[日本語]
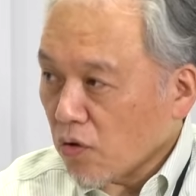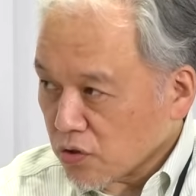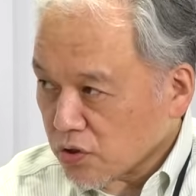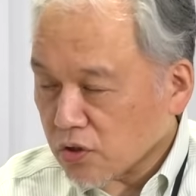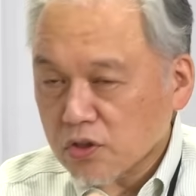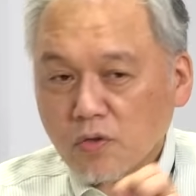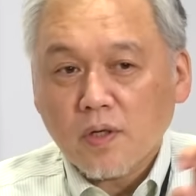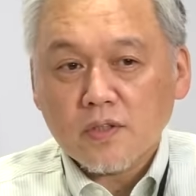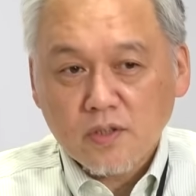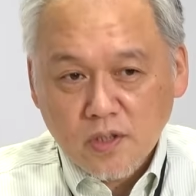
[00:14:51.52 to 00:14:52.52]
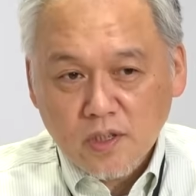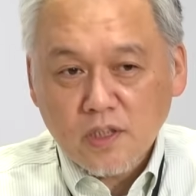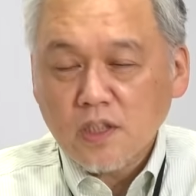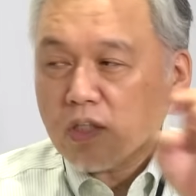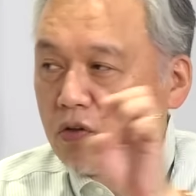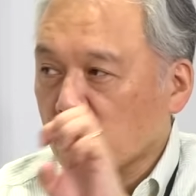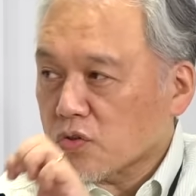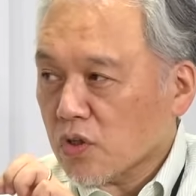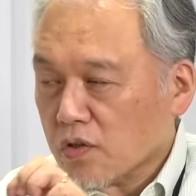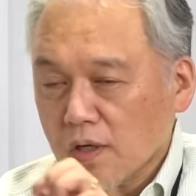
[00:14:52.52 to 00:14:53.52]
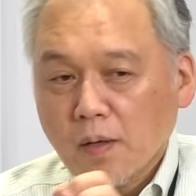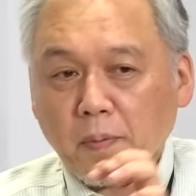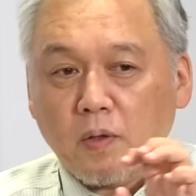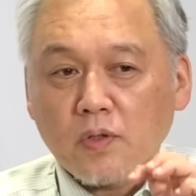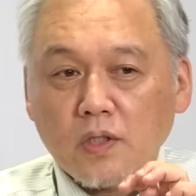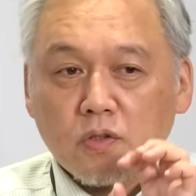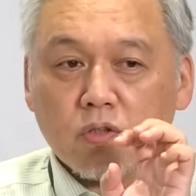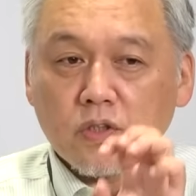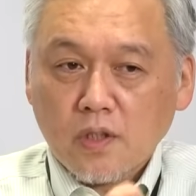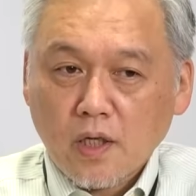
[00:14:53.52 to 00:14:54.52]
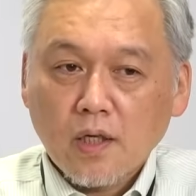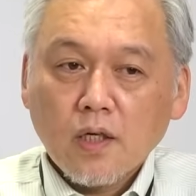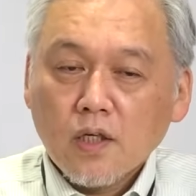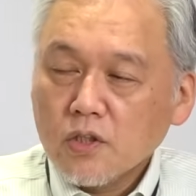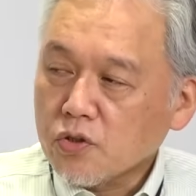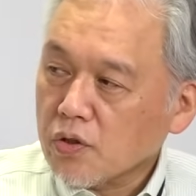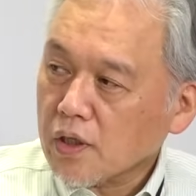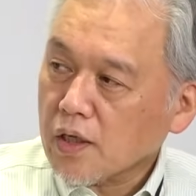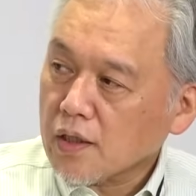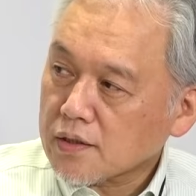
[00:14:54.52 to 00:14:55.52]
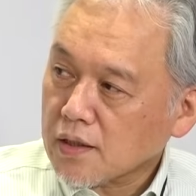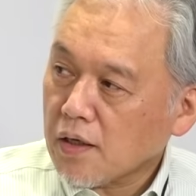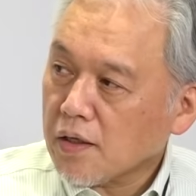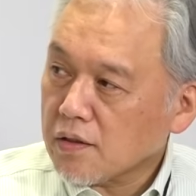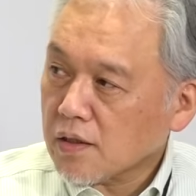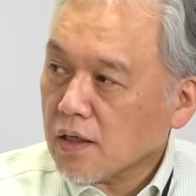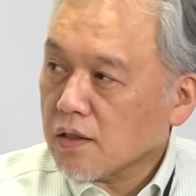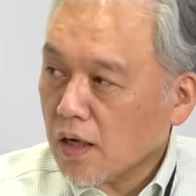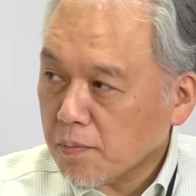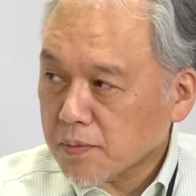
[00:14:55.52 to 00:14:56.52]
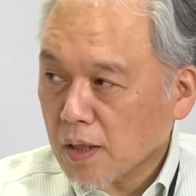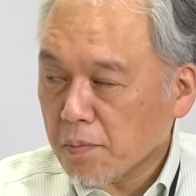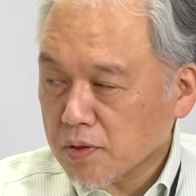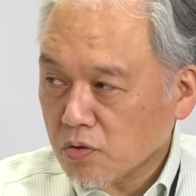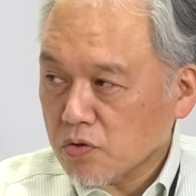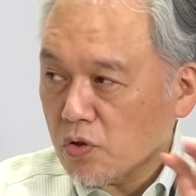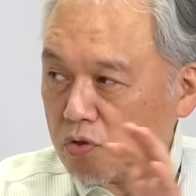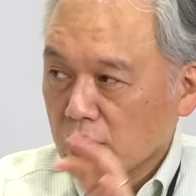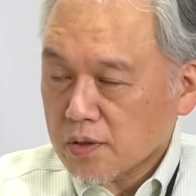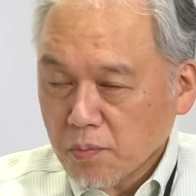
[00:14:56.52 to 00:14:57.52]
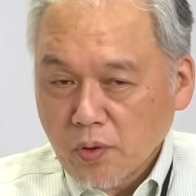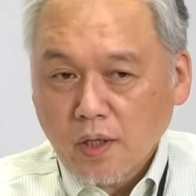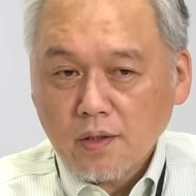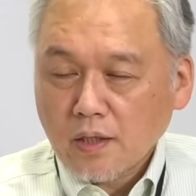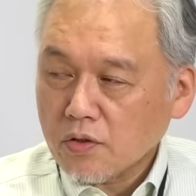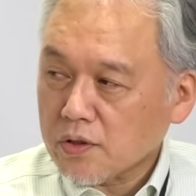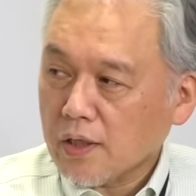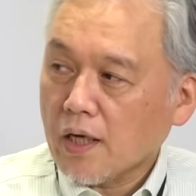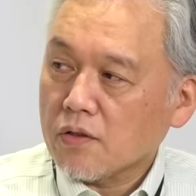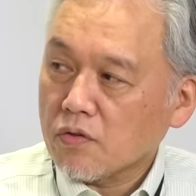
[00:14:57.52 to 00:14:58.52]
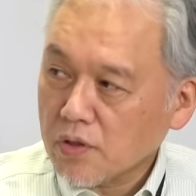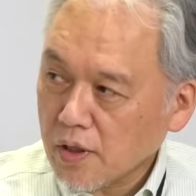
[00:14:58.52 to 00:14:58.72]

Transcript: 行する人は 3G 以降の時はやっぱり同じようにして省力が使えるか端末購入補助がもらえる可能性があるの